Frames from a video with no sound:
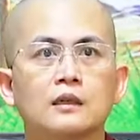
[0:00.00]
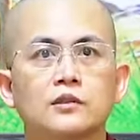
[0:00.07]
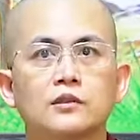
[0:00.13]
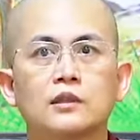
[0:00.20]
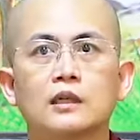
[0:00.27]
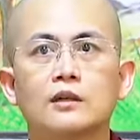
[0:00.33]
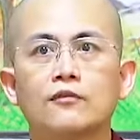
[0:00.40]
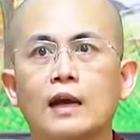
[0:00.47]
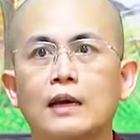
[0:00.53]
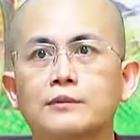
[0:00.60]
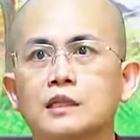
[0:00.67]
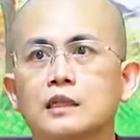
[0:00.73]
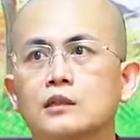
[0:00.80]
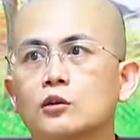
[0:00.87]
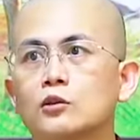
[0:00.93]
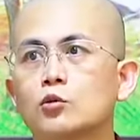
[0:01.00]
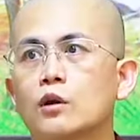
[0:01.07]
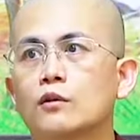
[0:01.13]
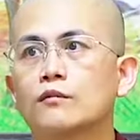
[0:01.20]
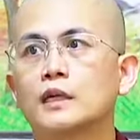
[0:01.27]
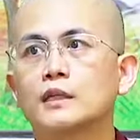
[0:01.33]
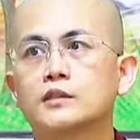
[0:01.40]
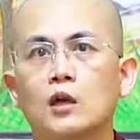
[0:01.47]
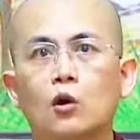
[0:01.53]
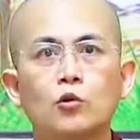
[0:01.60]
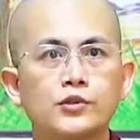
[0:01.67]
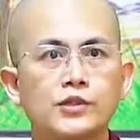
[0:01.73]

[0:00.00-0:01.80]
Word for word: những cái pháp gì nó thuộc về xấu